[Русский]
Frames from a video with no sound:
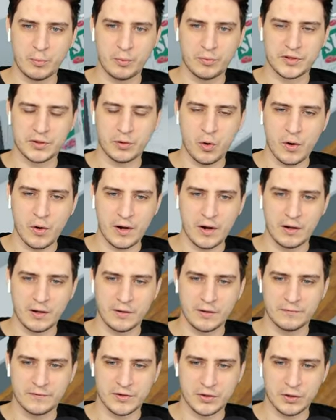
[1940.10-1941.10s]
скоро
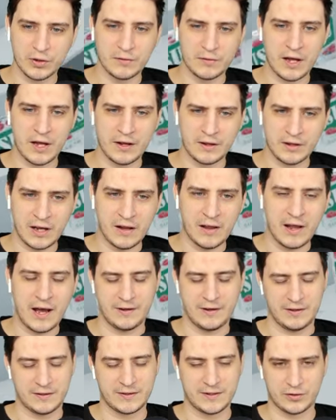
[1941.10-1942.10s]
все а,
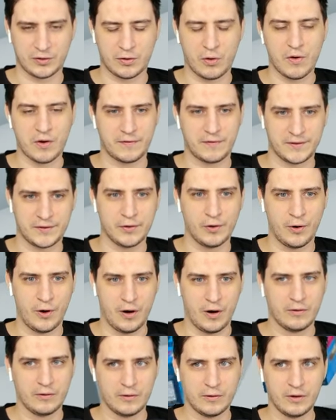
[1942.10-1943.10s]
наладится, скоро все.
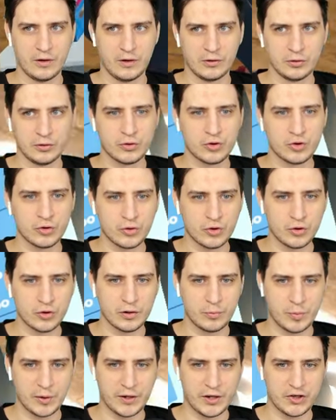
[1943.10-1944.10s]
Ну чуть-чуть,
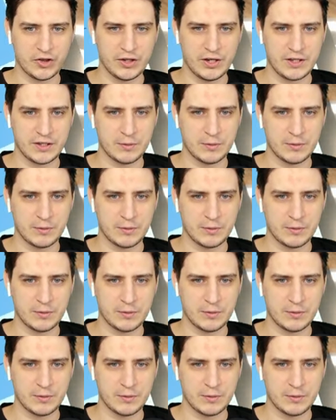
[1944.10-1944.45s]
подождите,